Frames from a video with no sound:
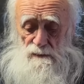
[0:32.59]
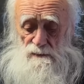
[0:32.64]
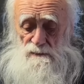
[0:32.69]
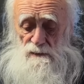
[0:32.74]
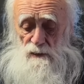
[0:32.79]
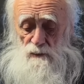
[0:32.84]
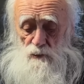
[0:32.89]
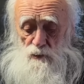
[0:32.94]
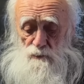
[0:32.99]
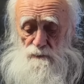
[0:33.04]

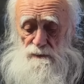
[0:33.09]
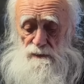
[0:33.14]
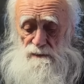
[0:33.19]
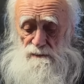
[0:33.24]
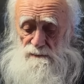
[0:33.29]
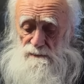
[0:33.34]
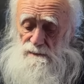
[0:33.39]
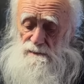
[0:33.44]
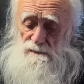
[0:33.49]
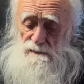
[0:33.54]
задумки
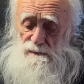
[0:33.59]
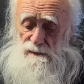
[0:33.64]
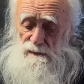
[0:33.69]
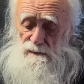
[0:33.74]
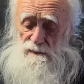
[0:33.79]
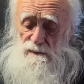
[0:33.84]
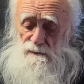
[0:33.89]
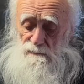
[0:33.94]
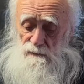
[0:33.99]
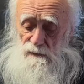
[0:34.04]
со
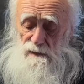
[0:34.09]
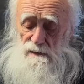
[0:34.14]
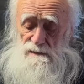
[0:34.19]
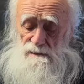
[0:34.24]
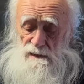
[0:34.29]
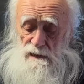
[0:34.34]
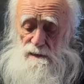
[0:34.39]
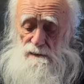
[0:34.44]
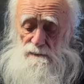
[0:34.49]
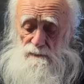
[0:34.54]
стороны
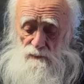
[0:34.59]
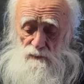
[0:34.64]
Творца,